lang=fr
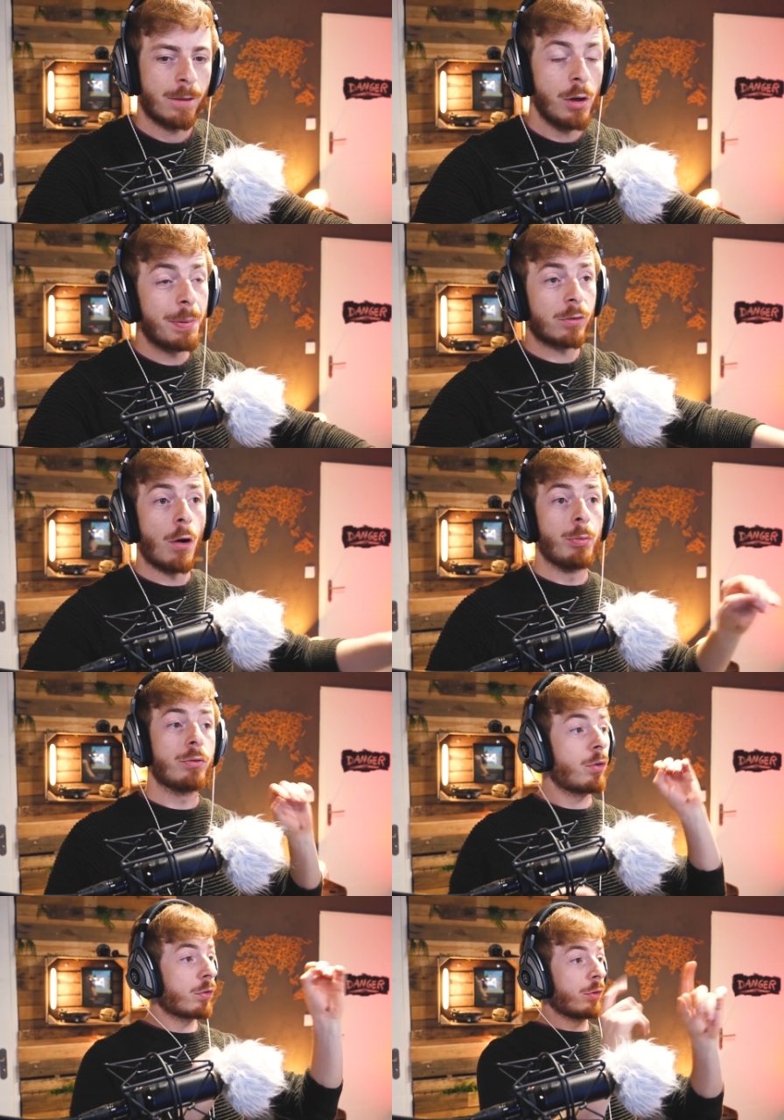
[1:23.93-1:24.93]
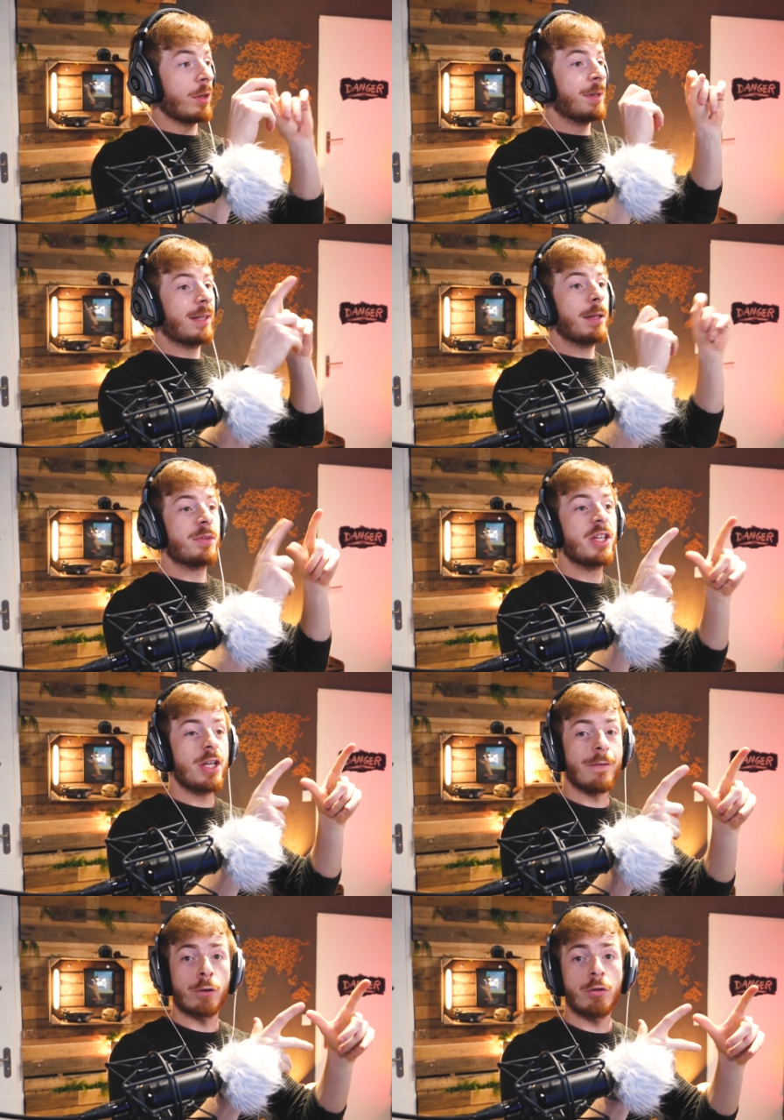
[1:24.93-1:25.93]
Oui, parce qu'en plus, de temps en temps, ils mettaient des petits
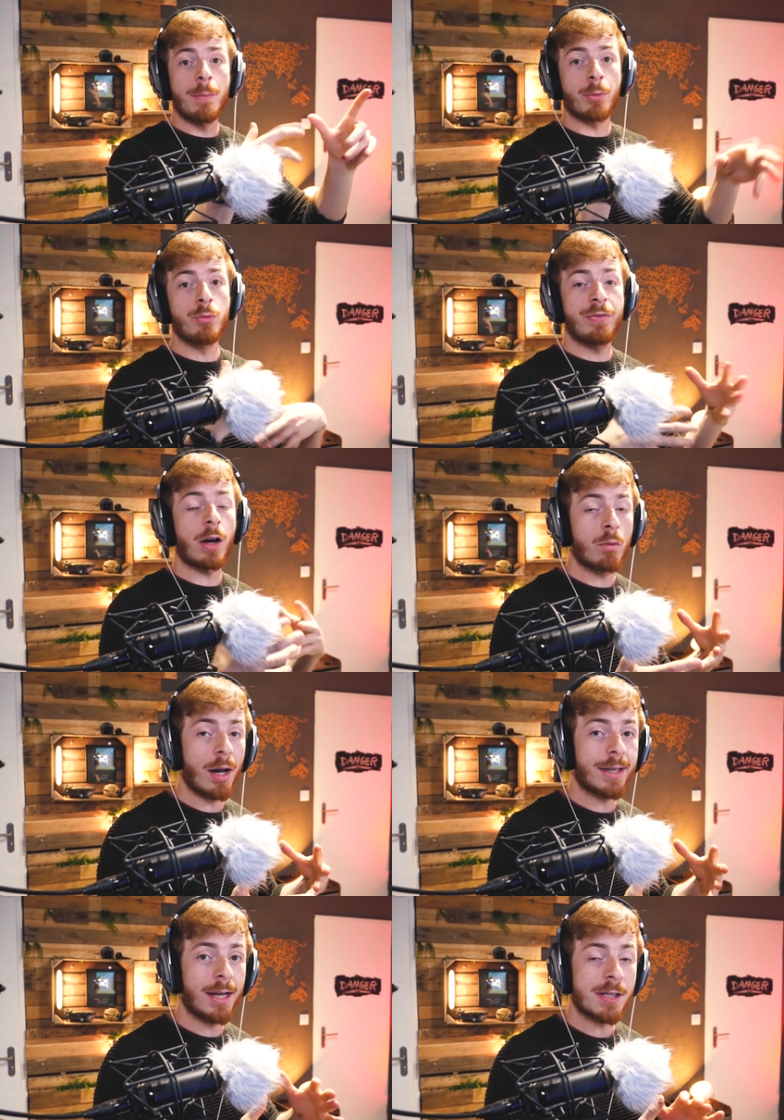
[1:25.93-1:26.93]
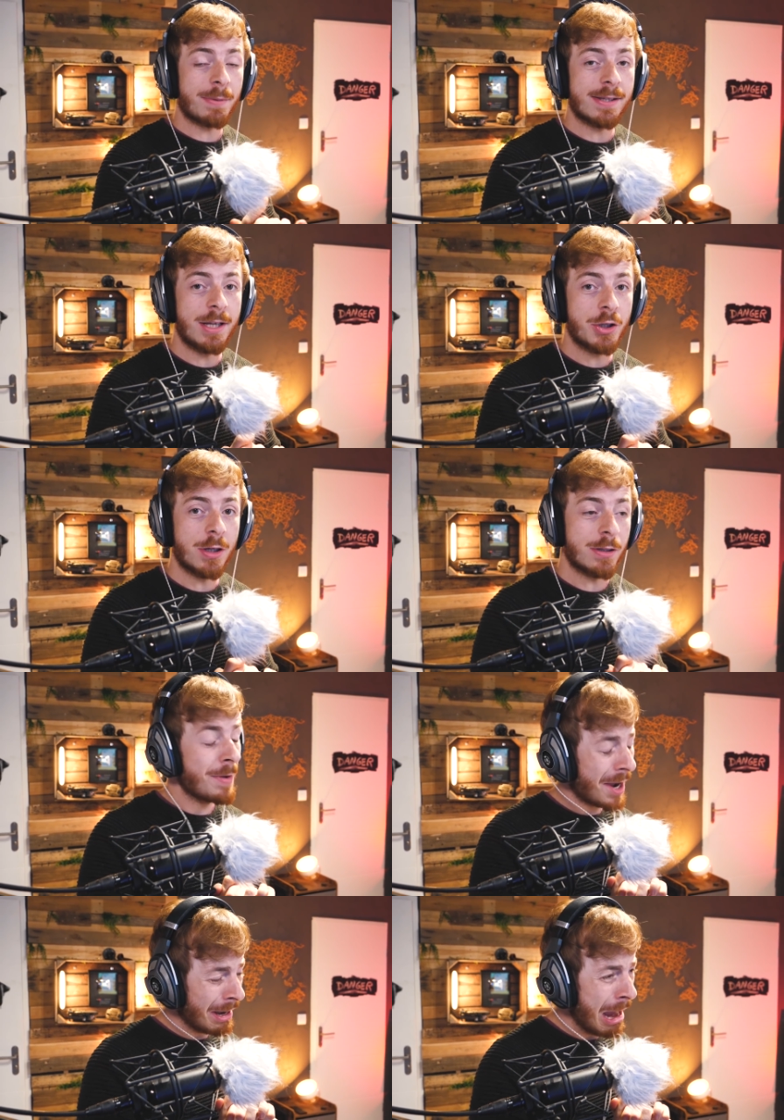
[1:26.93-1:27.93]
chiffres, tu vois, pour nous faire croire qu'il allait se passer des choses.
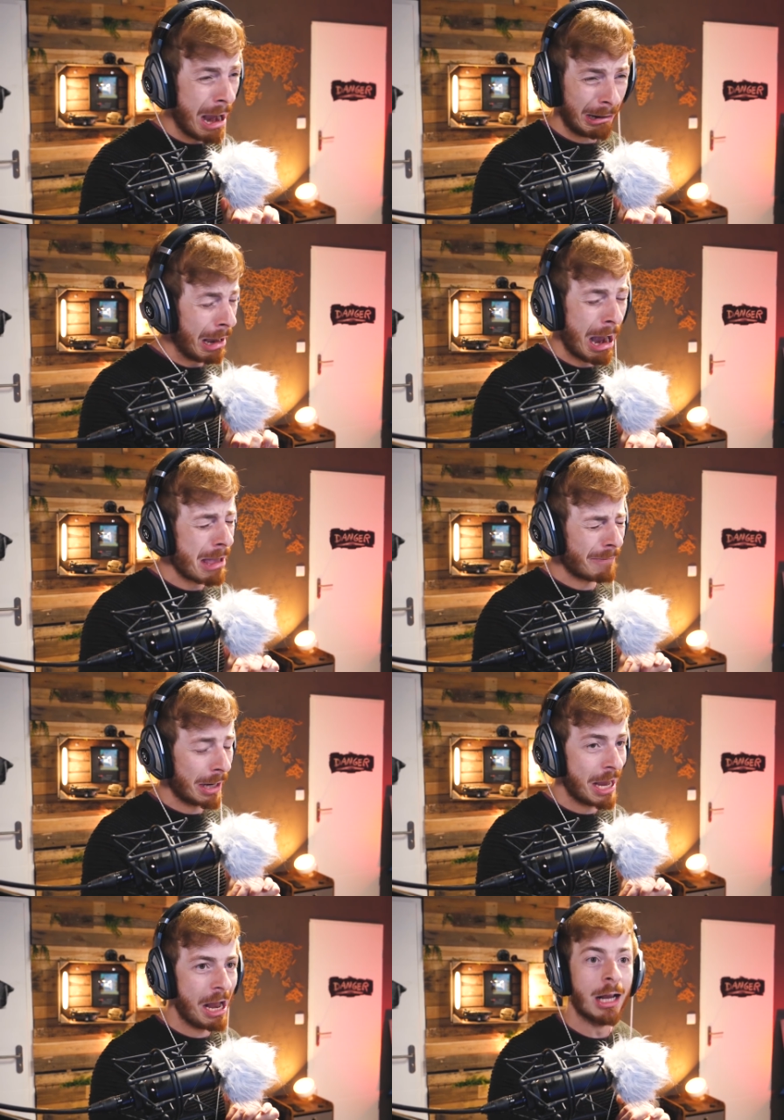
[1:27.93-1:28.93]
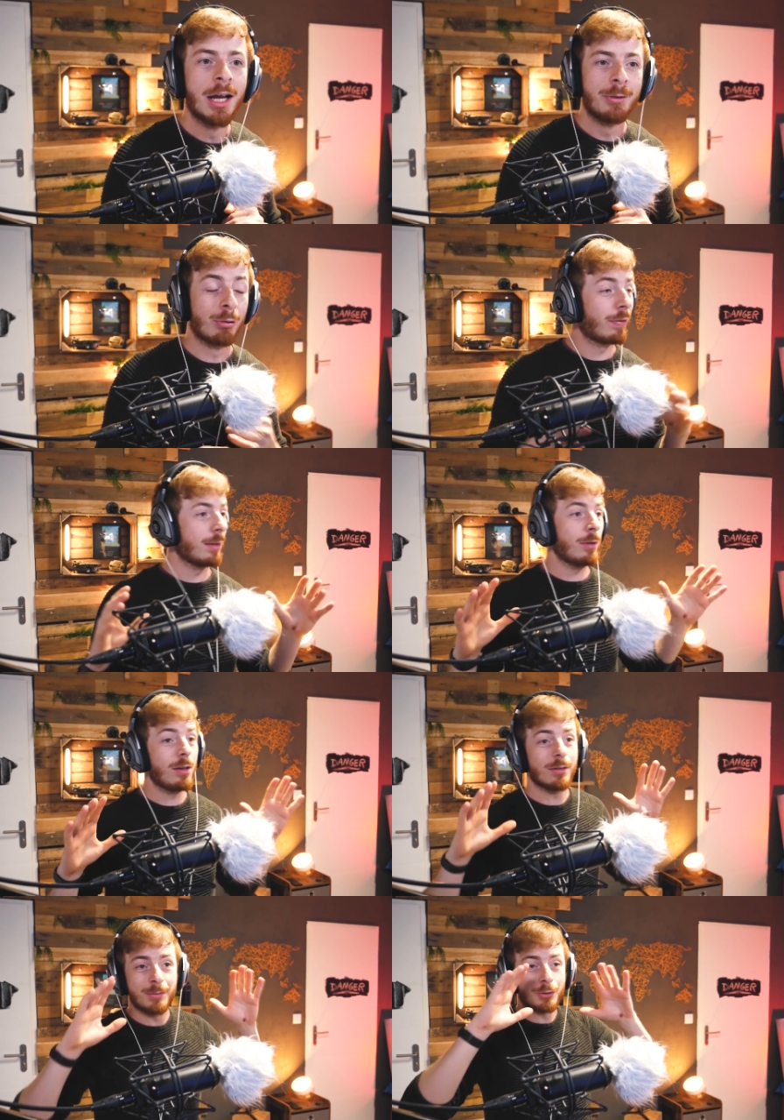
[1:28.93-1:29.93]
Mais rien, rien, il y avait rien. Donc
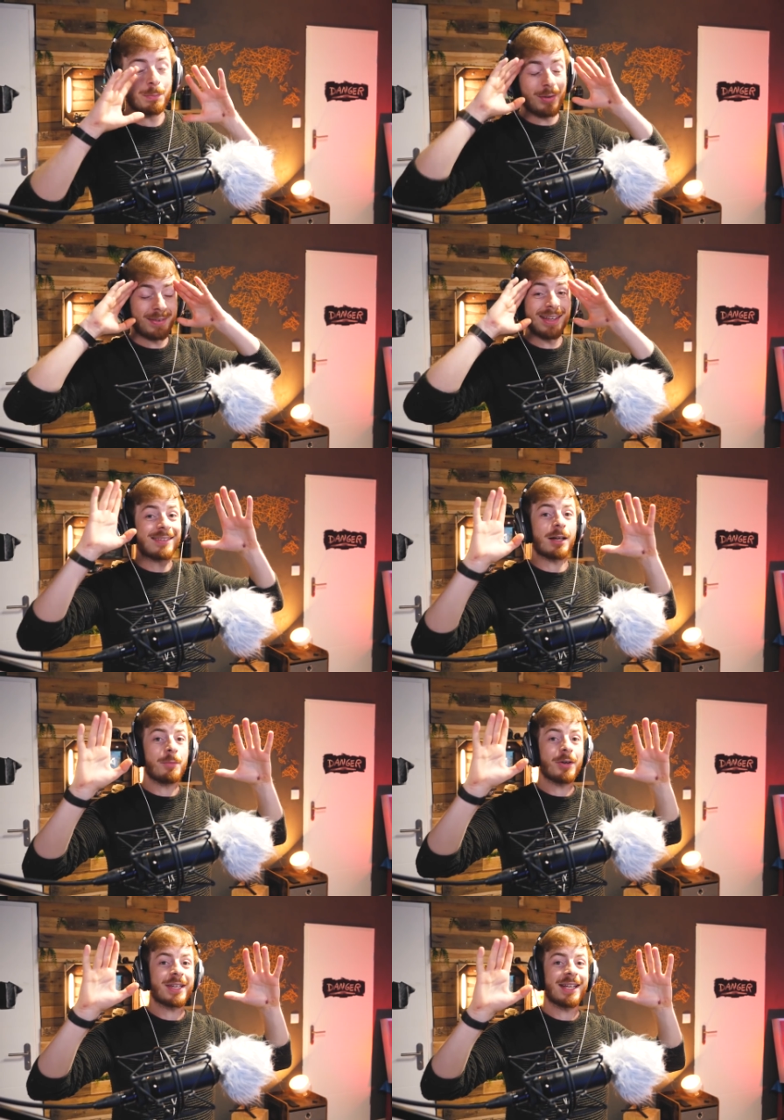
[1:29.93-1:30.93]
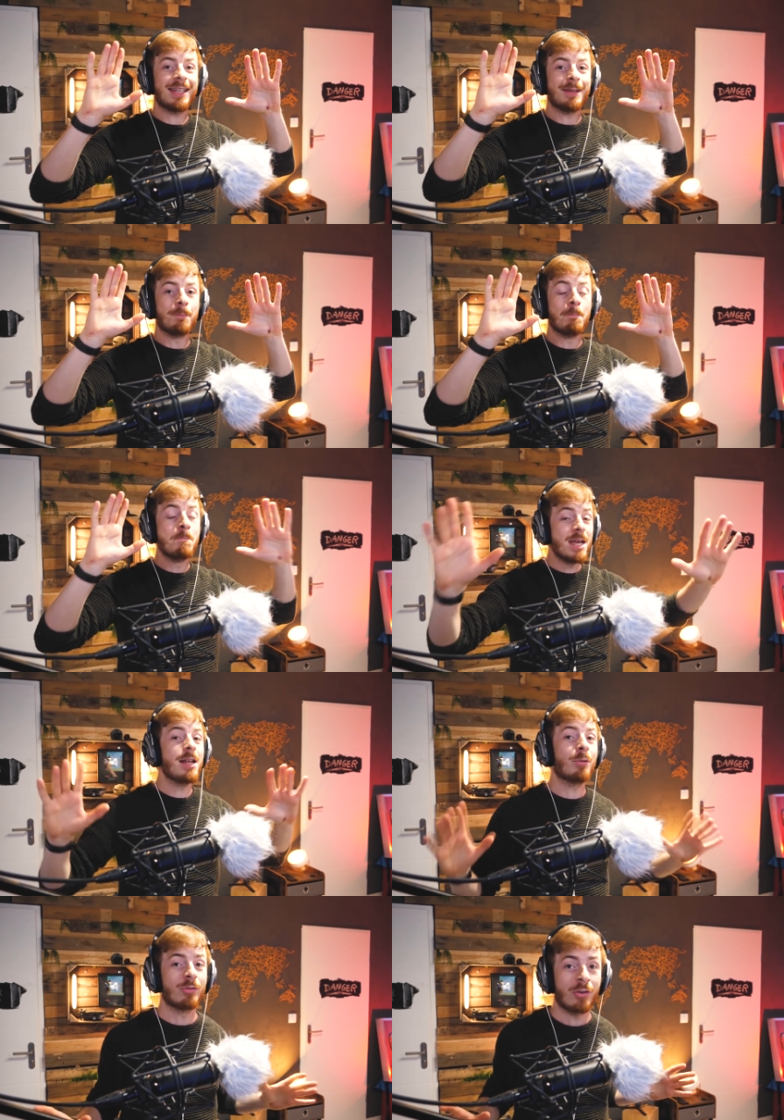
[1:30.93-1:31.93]
vraiment, mais je pense sincèrement qu'il y a des millions de